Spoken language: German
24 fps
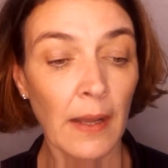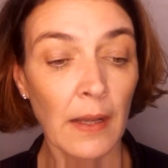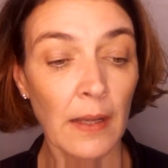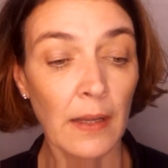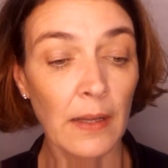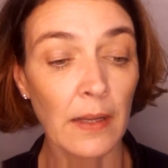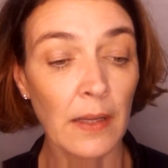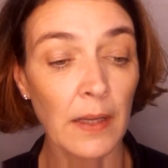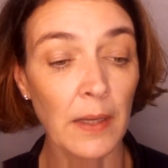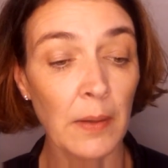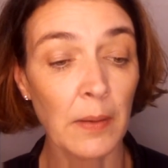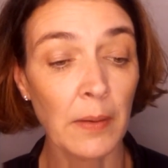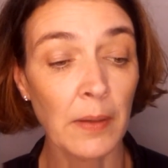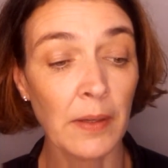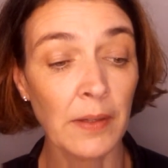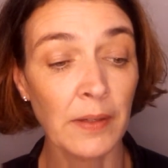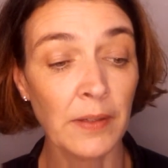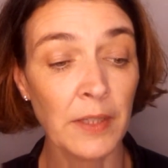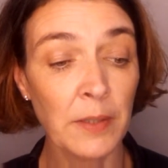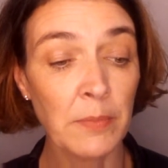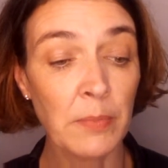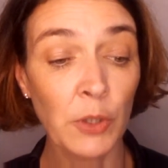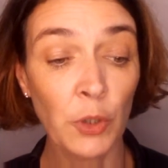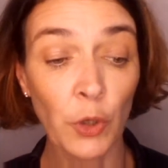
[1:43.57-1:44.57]
äh,
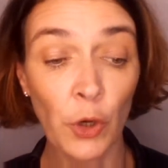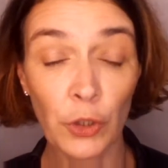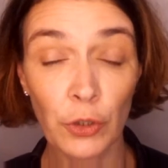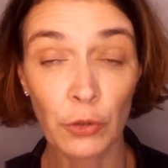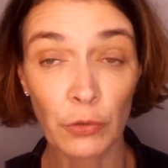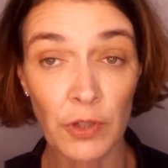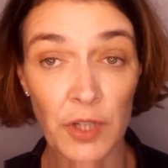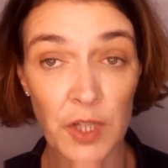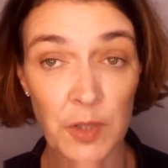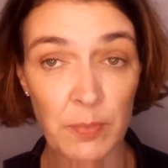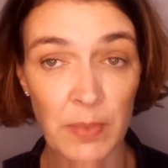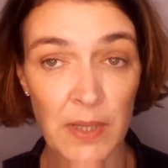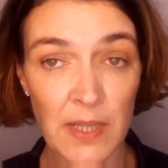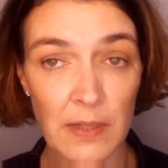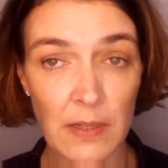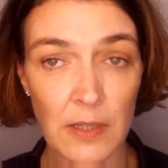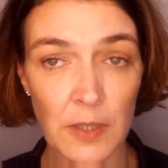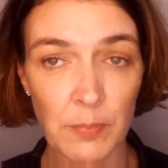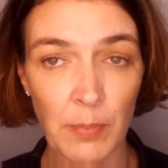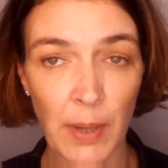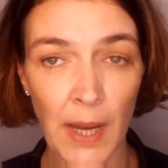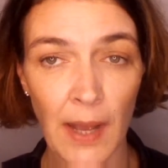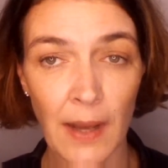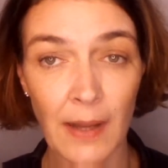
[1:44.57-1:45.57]
die Bedeutung des
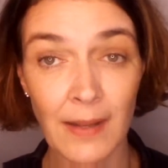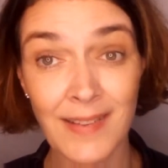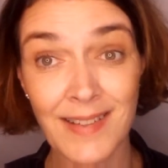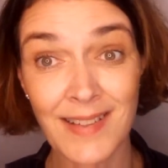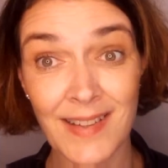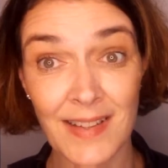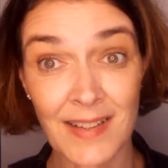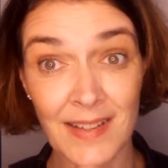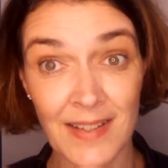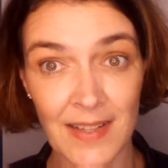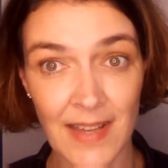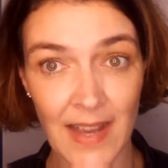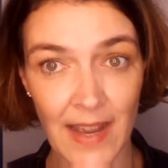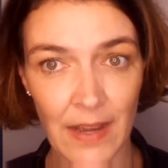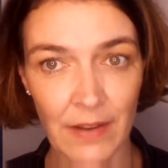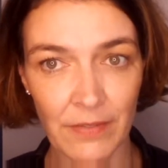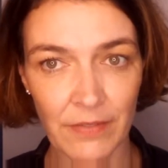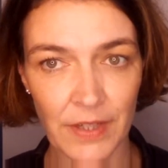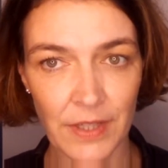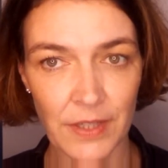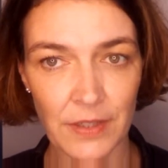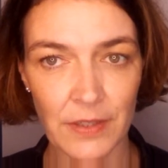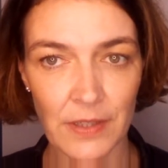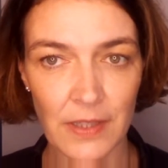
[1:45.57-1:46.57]
Businessplans,
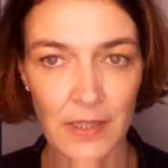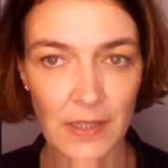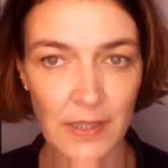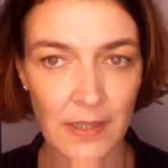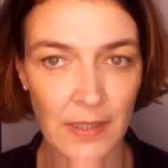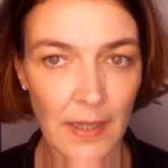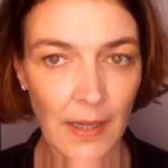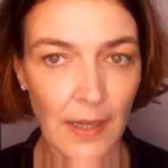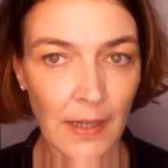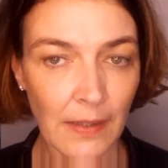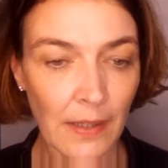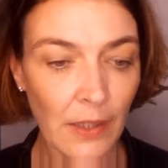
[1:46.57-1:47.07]
sehr wichtig.